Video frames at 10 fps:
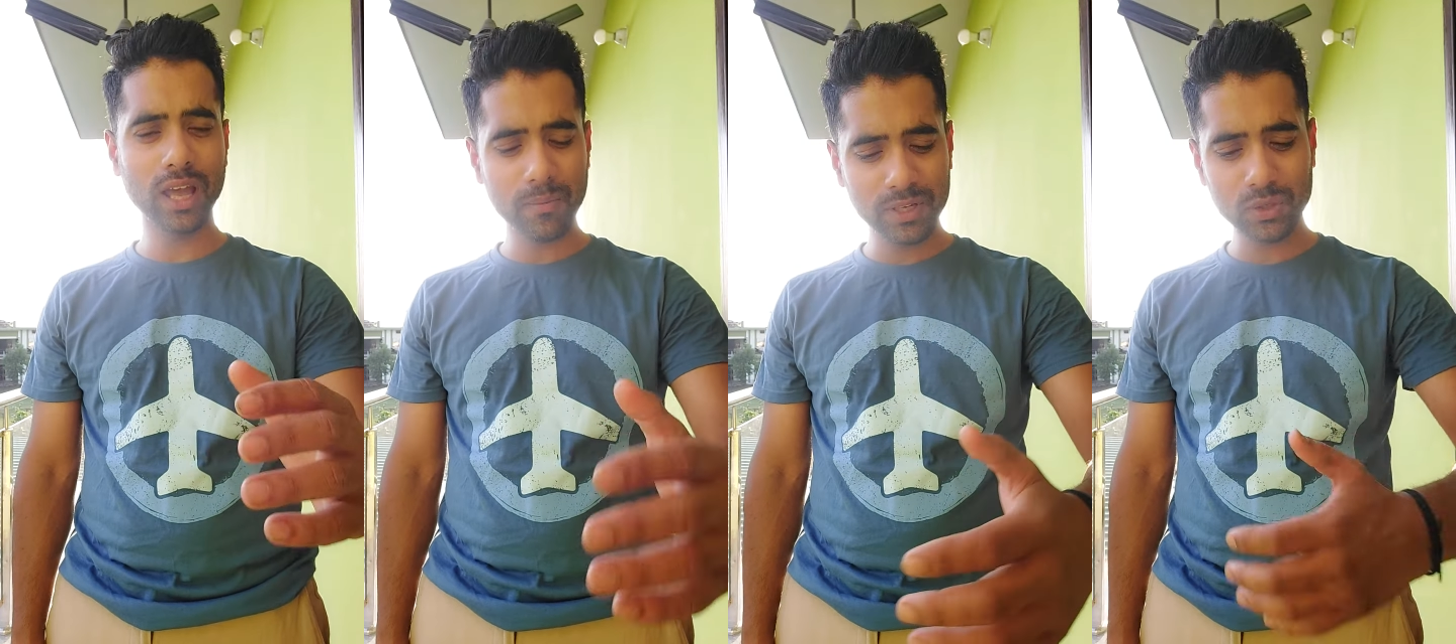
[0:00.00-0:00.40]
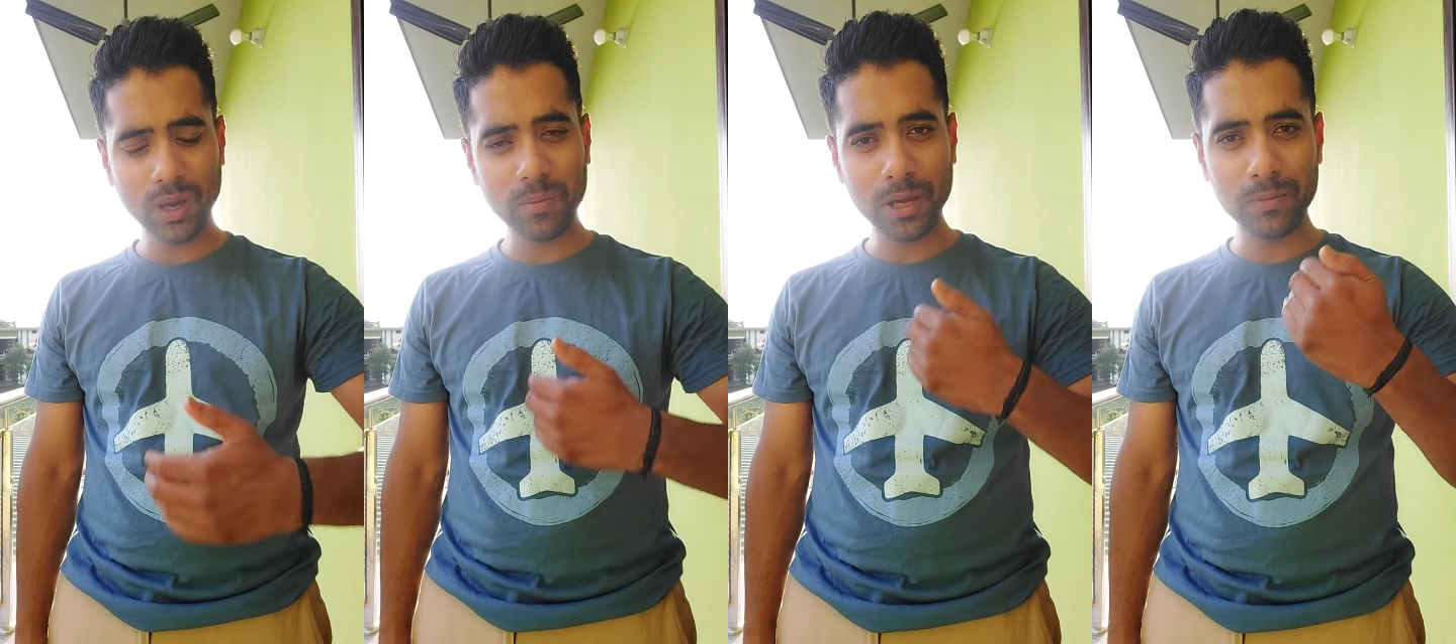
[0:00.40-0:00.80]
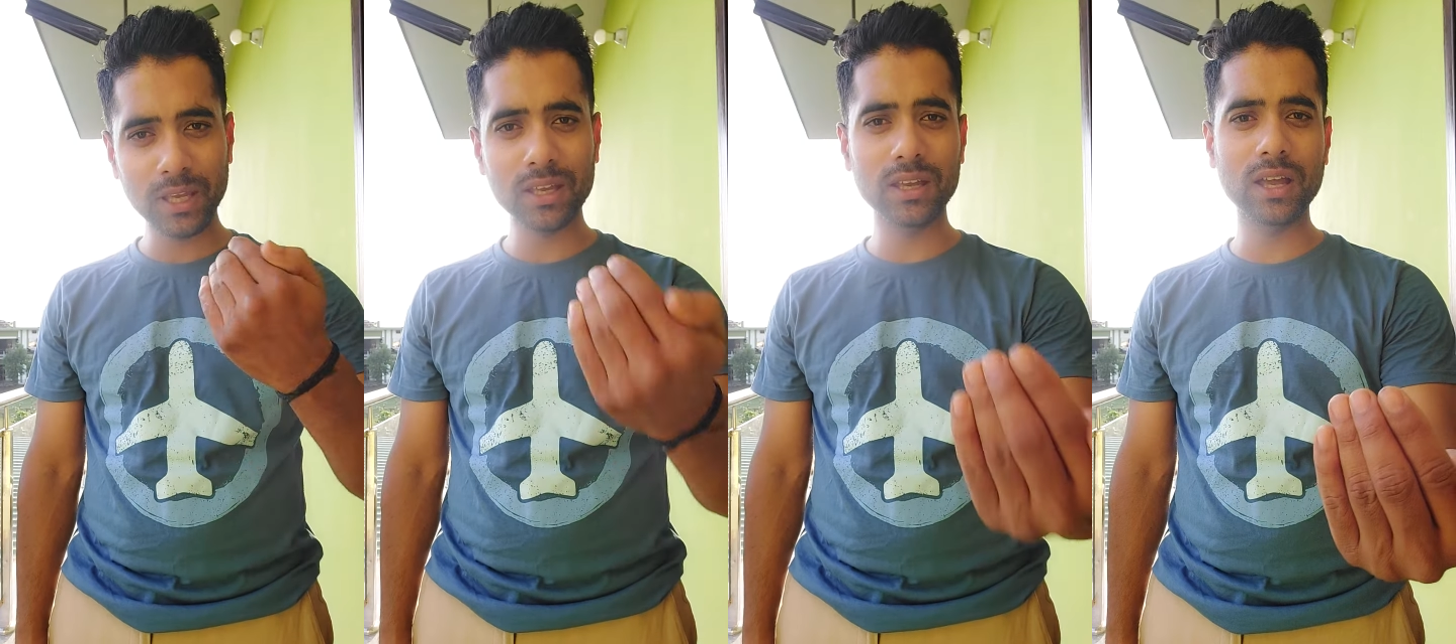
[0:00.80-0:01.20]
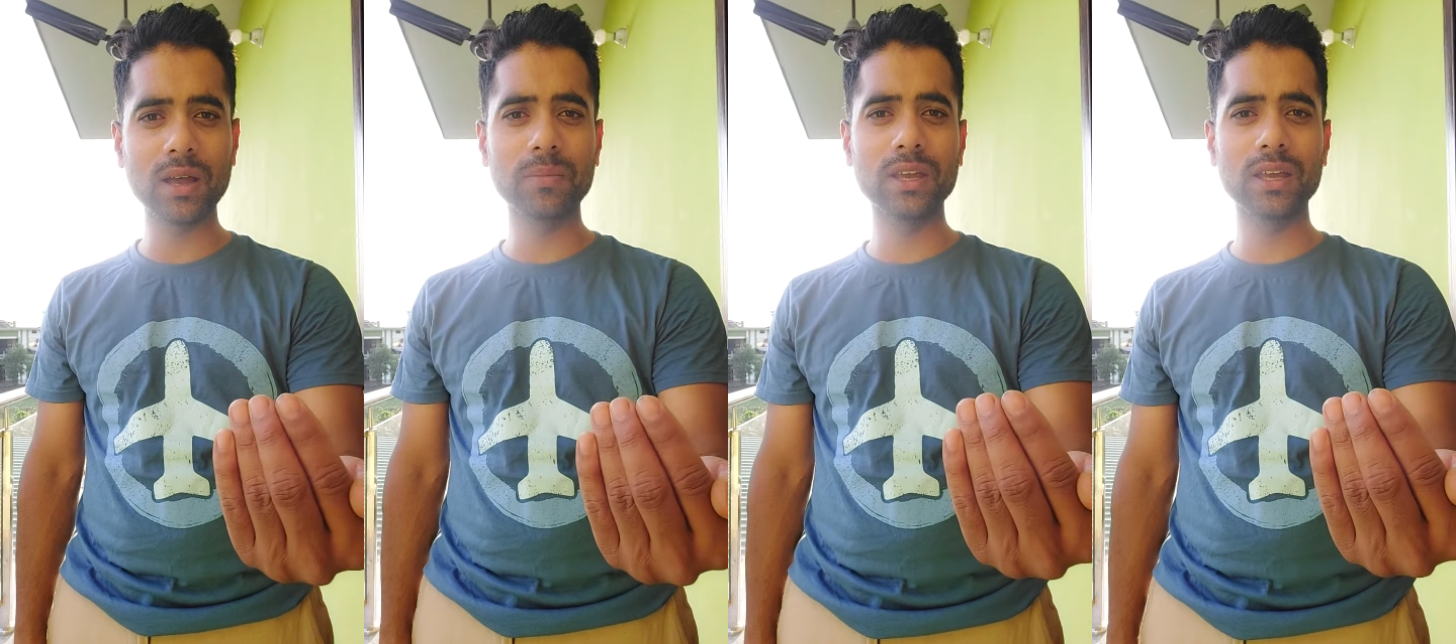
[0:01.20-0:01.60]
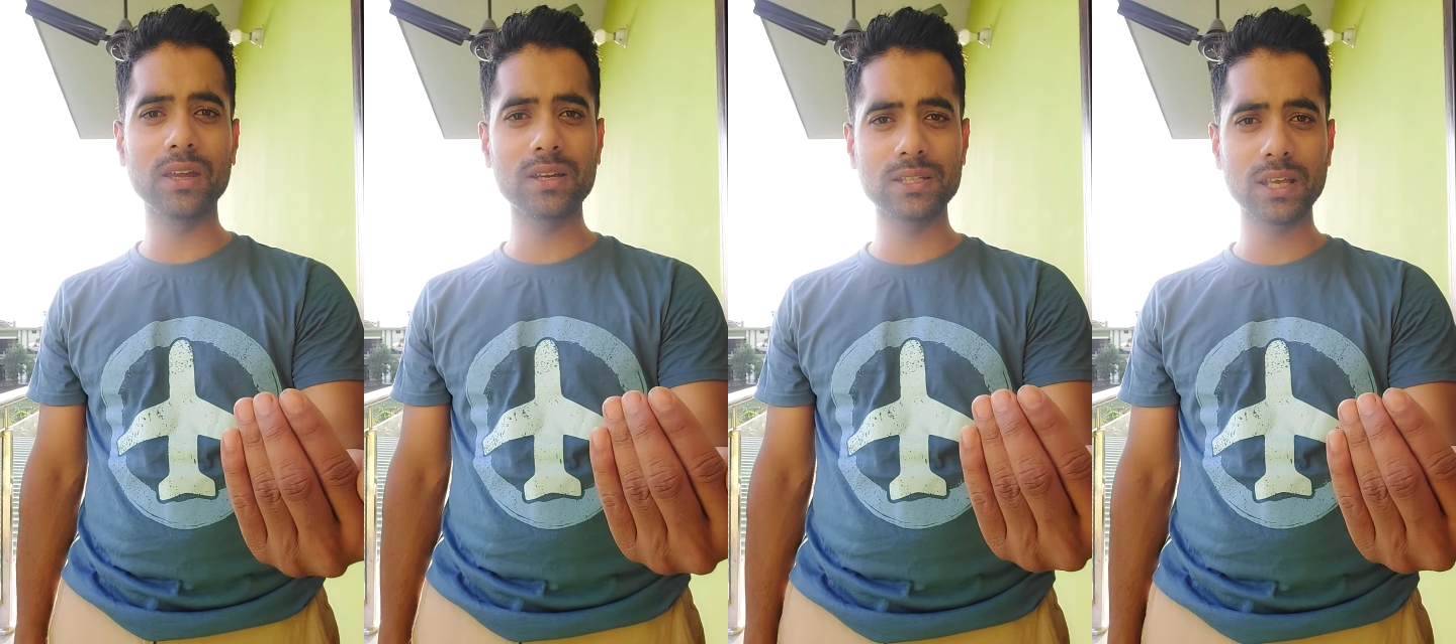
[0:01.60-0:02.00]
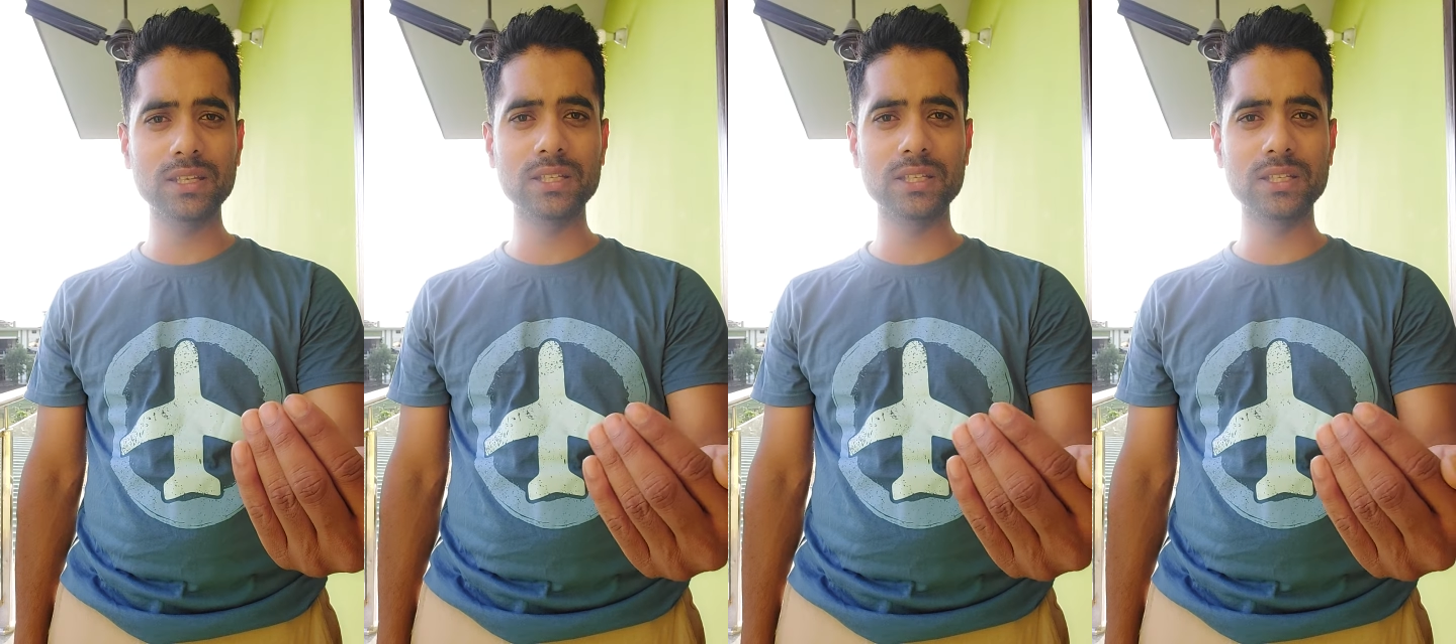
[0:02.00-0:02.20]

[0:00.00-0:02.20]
अभी जो अपकमिंग आपके एयर्स हैं